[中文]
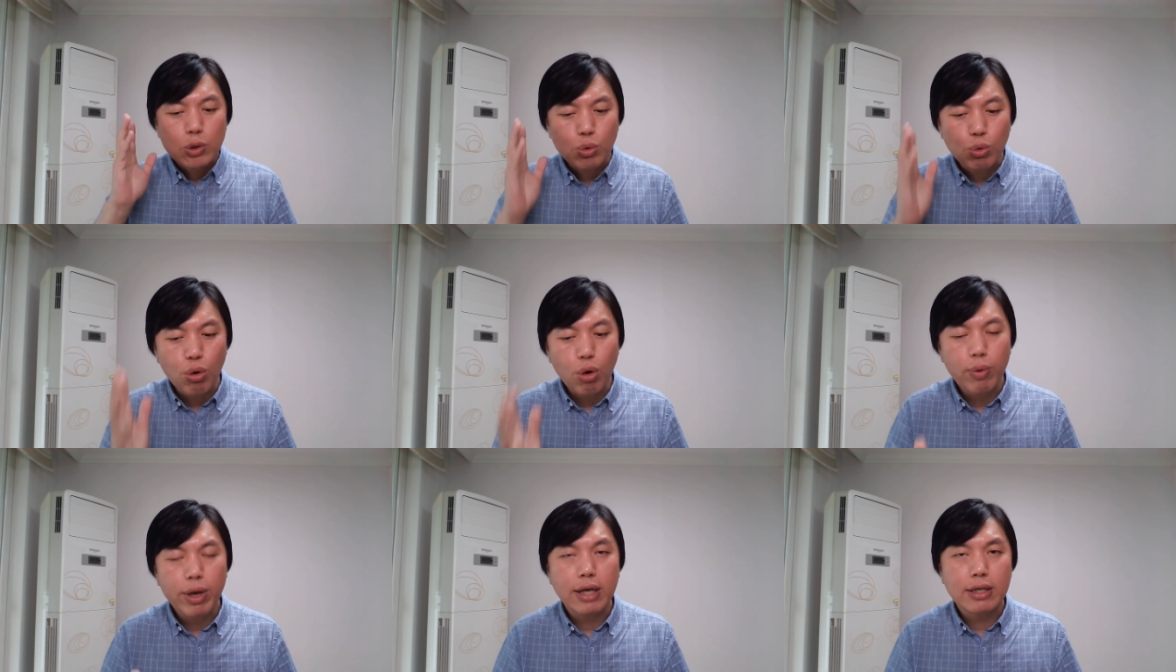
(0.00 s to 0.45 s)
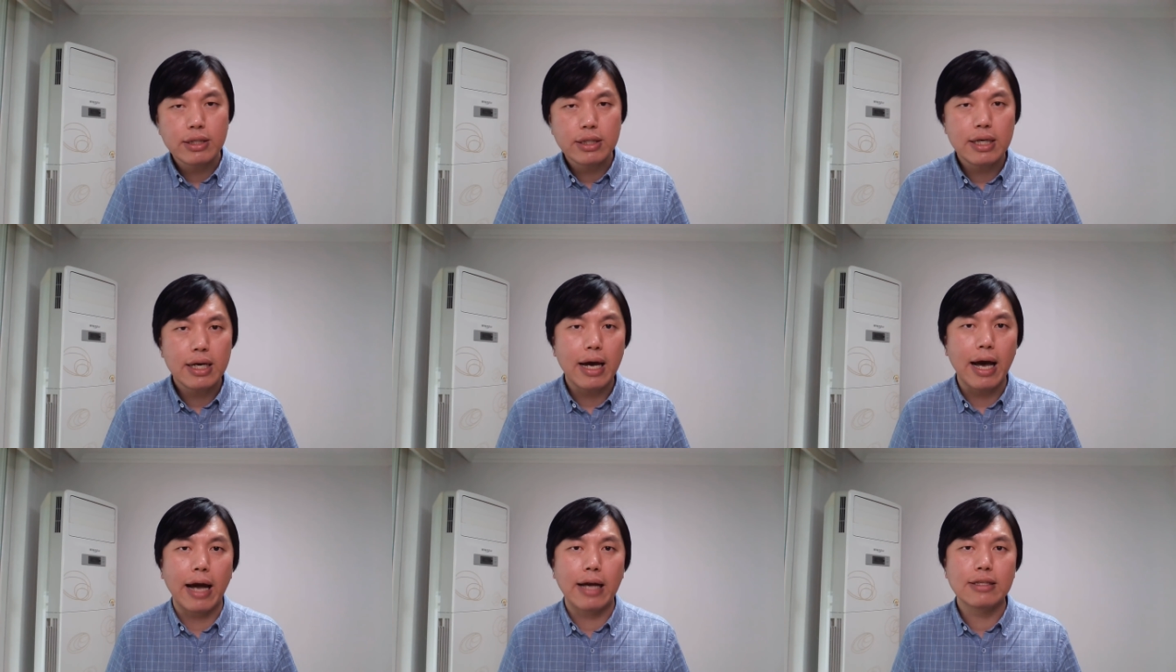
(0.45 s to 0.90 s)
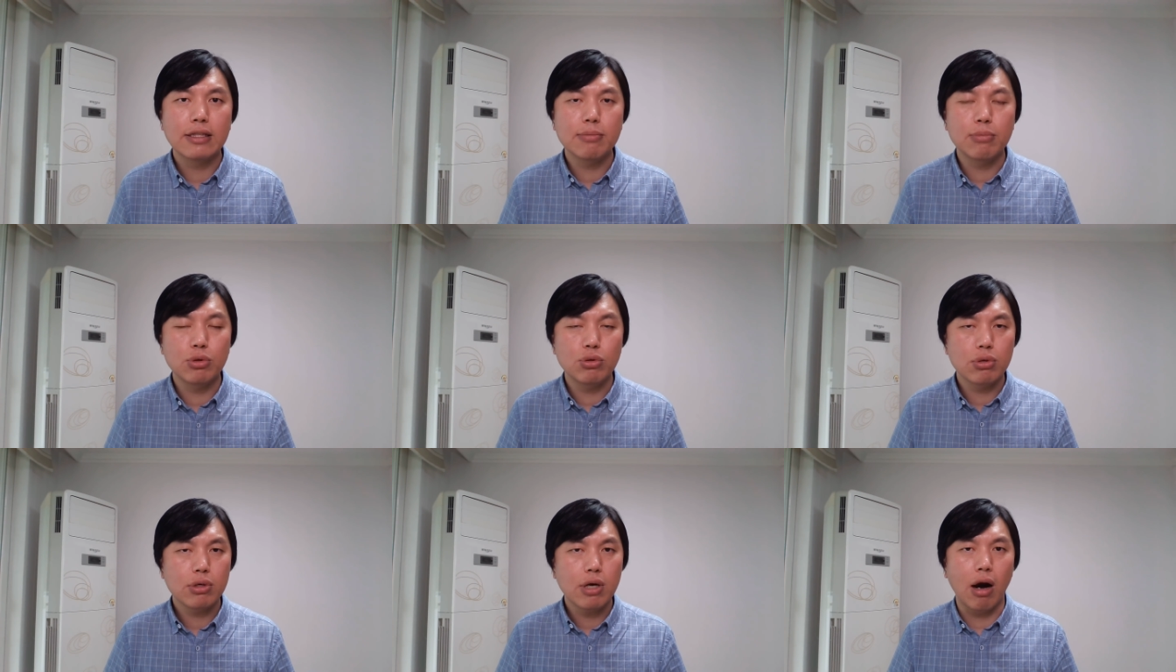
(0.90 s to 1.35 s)
多为这些孩子
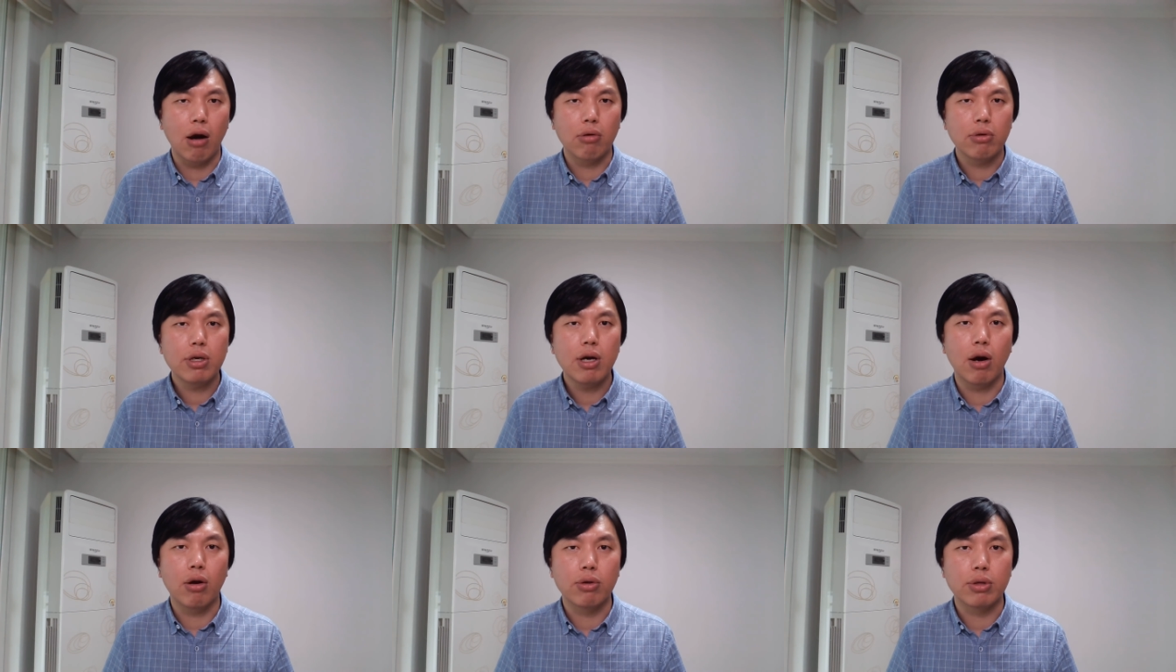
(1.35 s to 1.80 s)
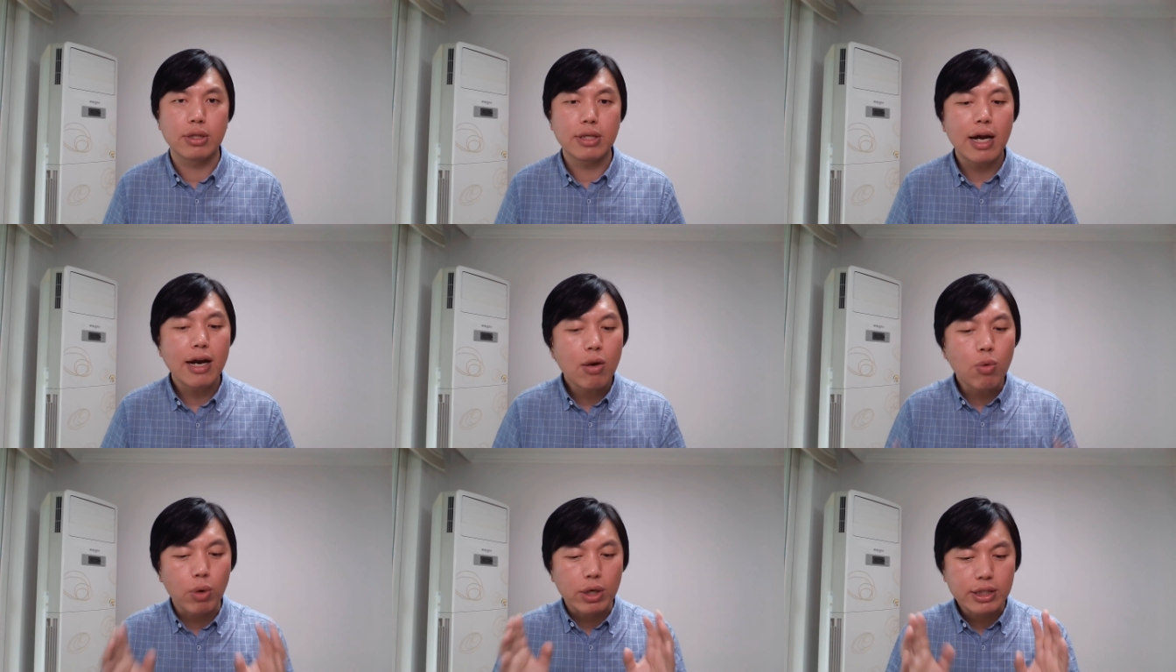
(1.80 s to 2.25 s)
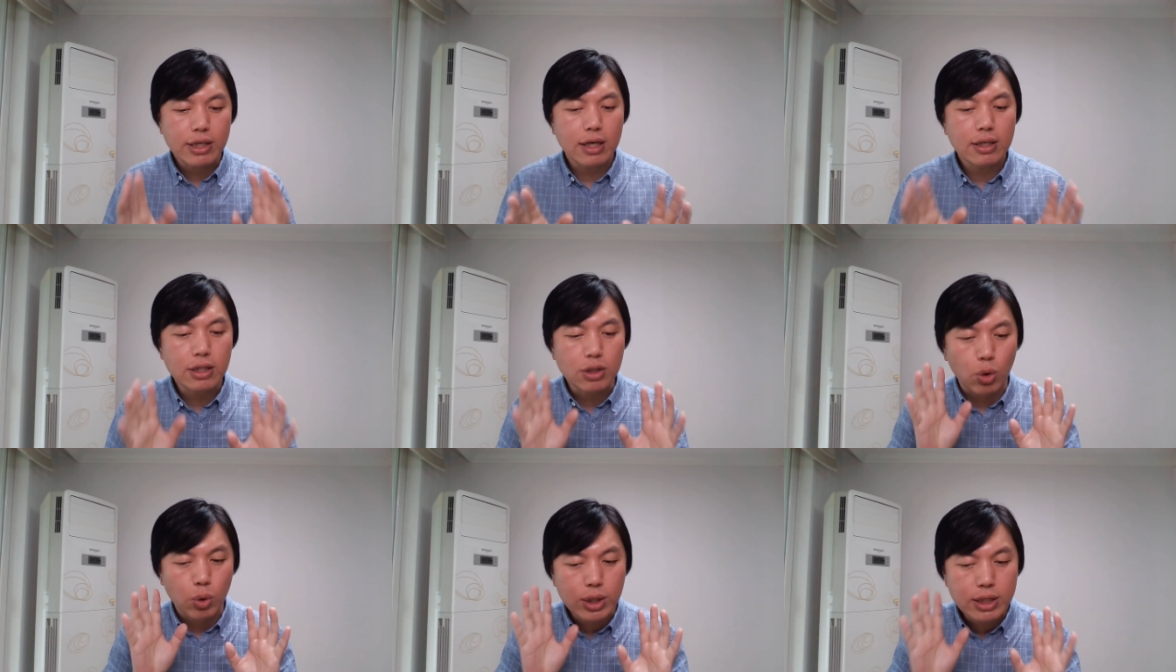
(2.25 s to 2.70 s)
们去考虑考虑，当然我相
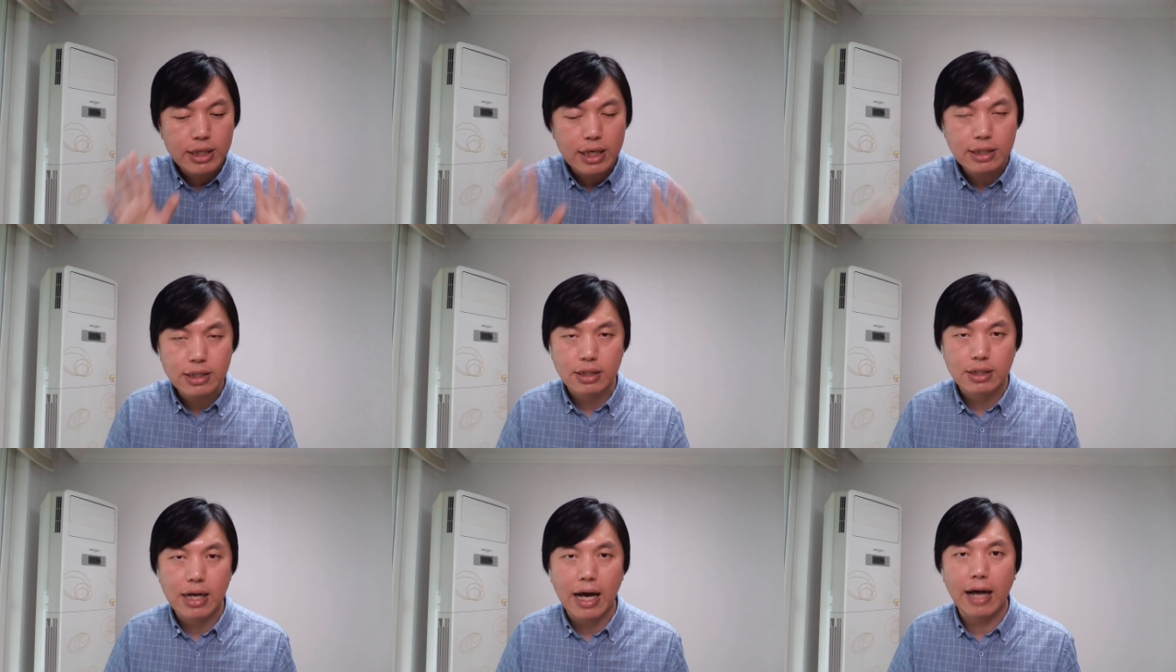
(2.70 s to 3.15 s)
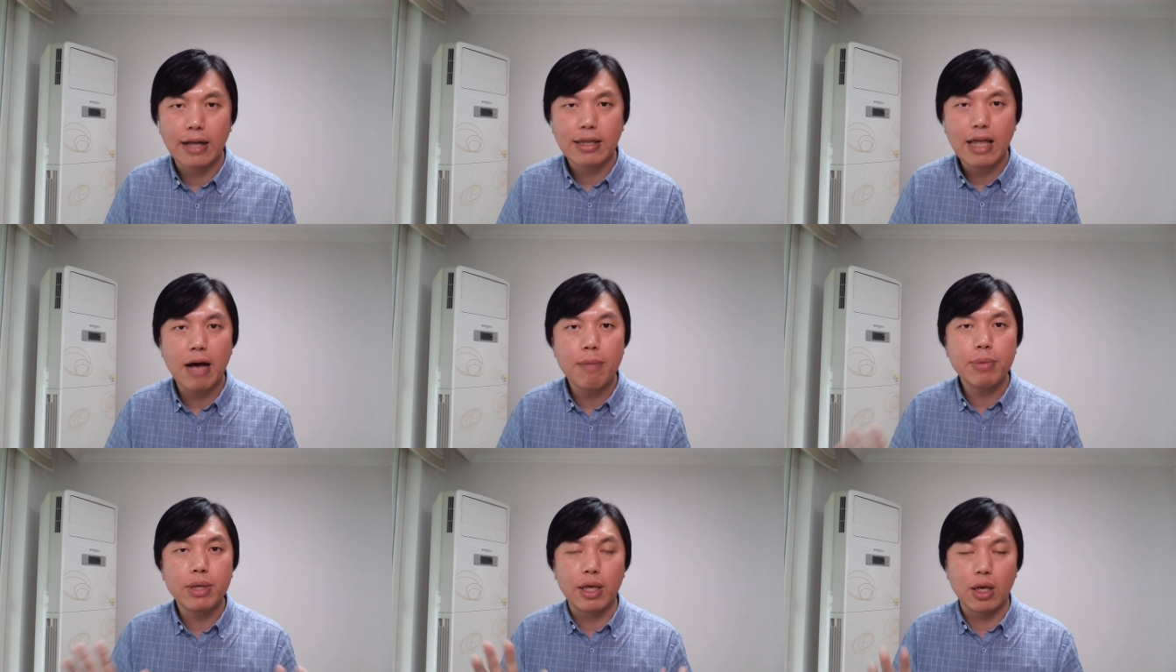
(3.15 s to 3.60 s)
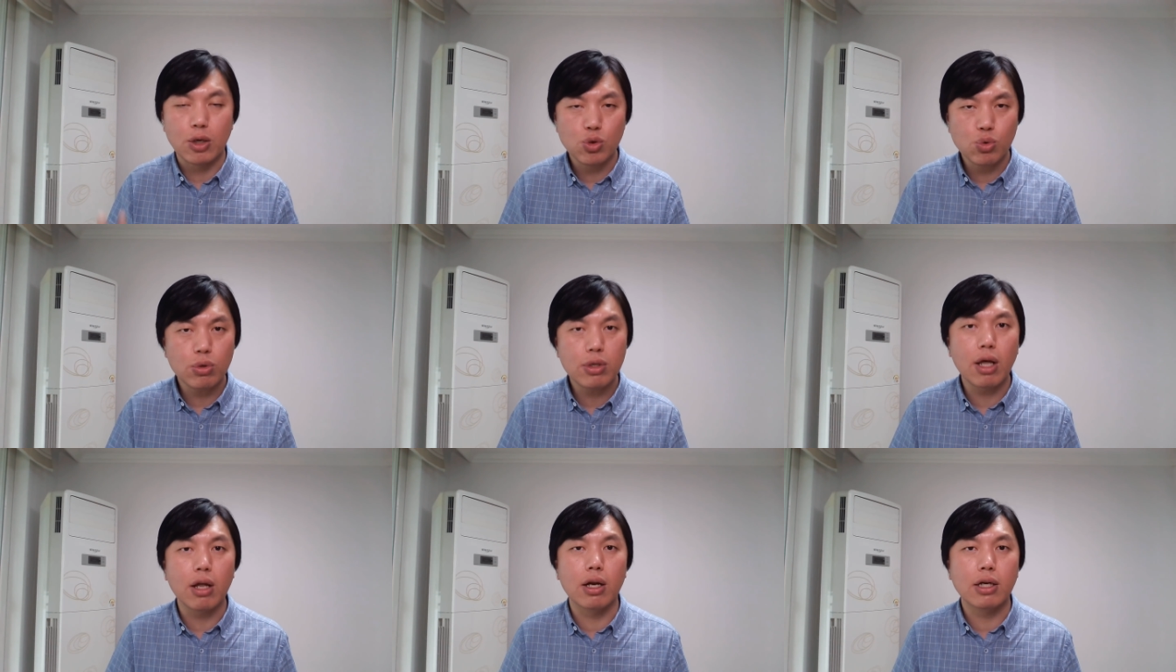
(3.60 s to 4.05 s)
信有一些警察，他们也
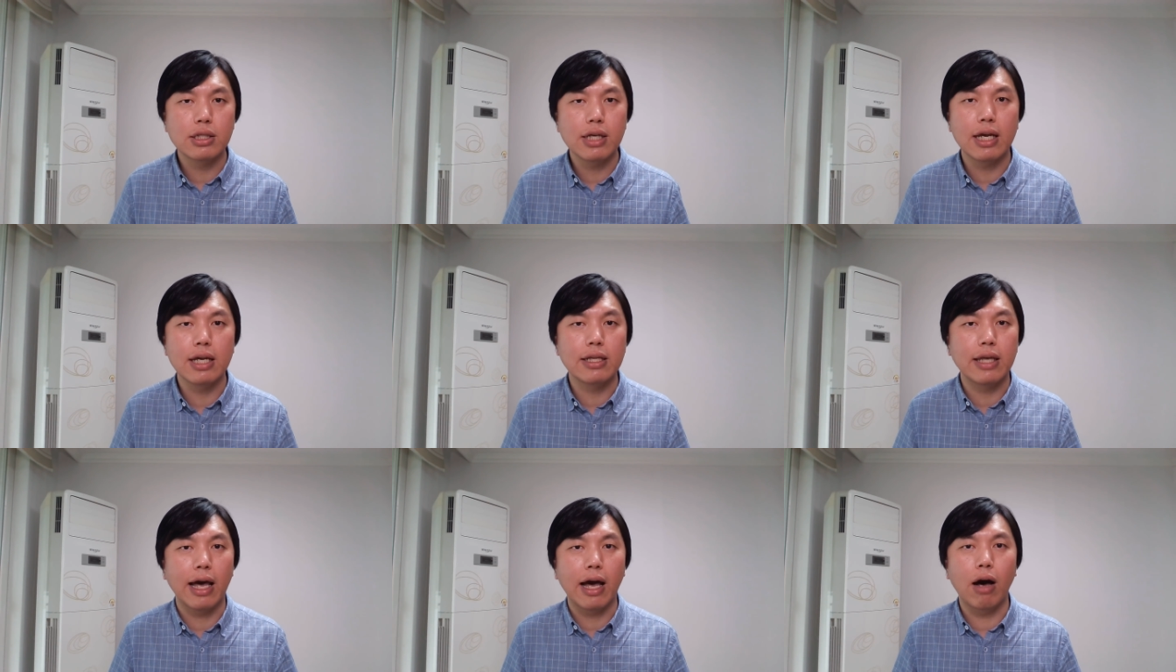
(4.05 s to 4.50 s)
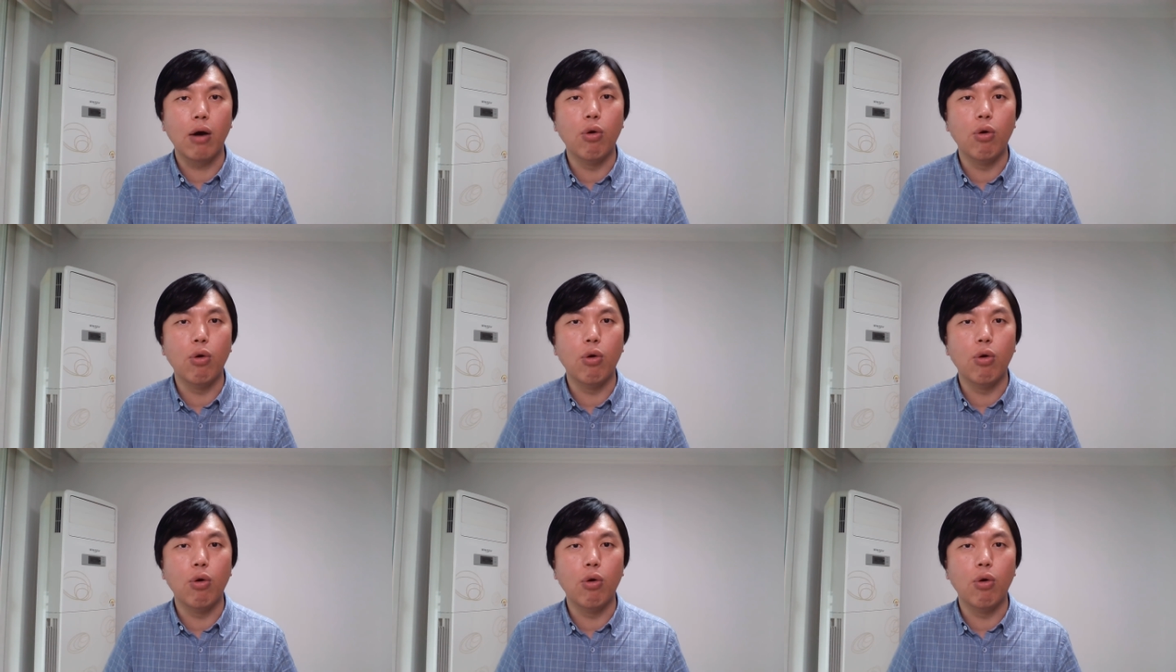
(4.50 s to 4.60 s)
做到了这一点啊。